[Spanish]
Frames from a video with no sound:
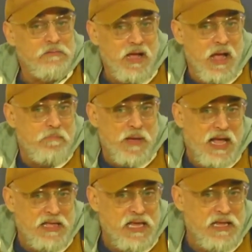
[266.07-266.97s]

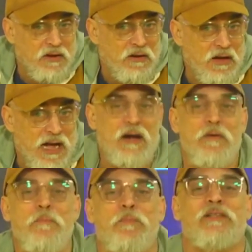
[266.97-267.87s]
apagadito, acá lo
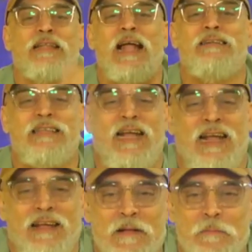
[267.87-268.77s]

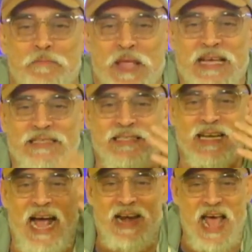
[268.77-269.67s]
importante es
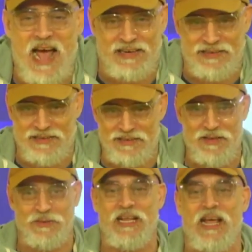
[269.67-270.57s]
ganar, y
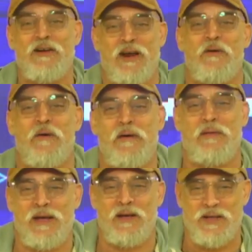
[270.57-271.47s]
usted ahora lo va a ver
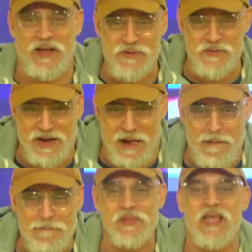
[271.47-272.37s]
mejor que nunca,
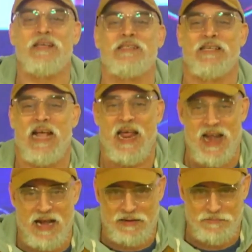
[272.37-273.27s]
es
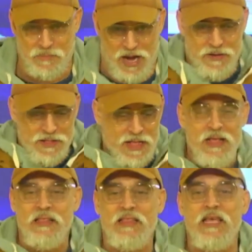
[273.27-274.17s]
ganar. Bueno,
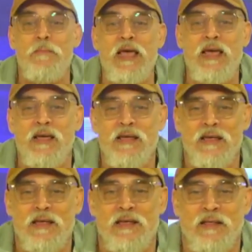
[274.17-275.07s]
dime
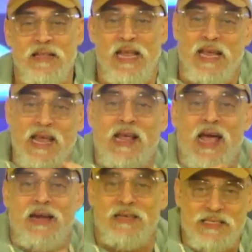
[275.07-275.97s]
de qué
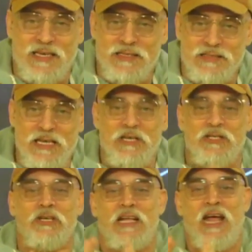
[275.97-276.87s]
careces y
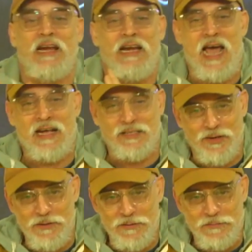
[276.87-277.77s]
yo te haré el acto